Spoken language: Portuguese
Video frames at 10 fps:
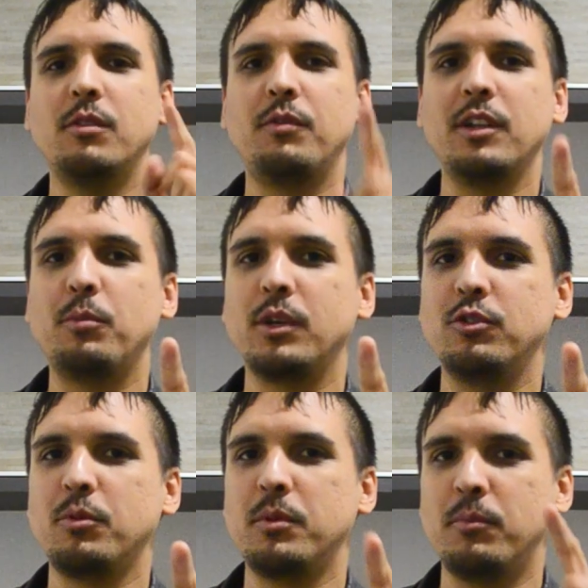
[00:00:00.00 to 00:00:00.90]
Vamos falar um
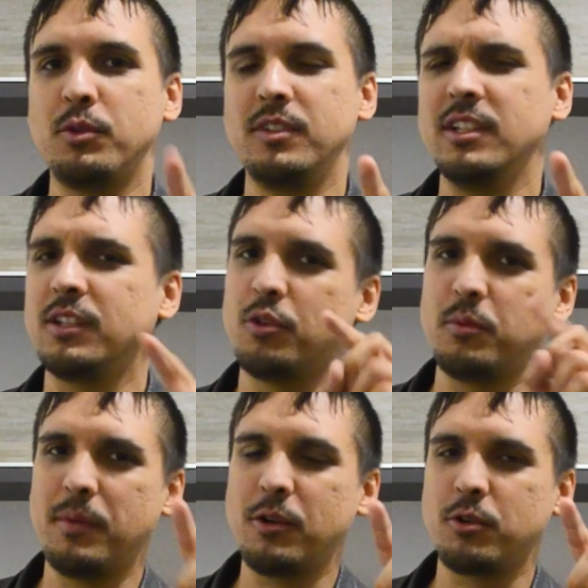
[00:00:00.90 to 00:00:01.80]
pouquinho sobre Mozilla,
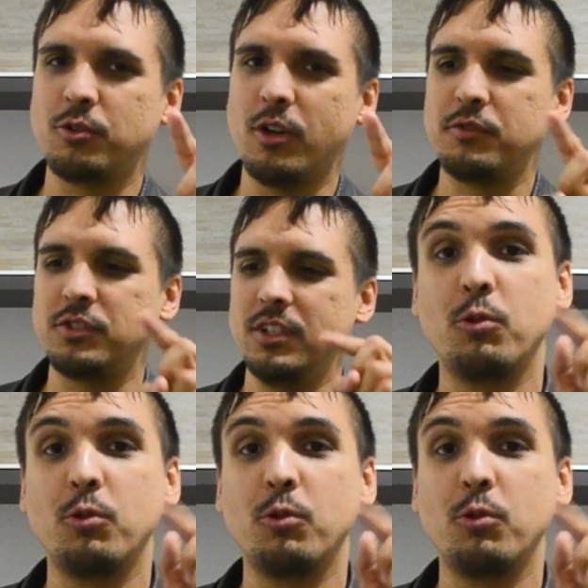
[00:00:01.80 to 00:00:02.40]
sobre Microsoft,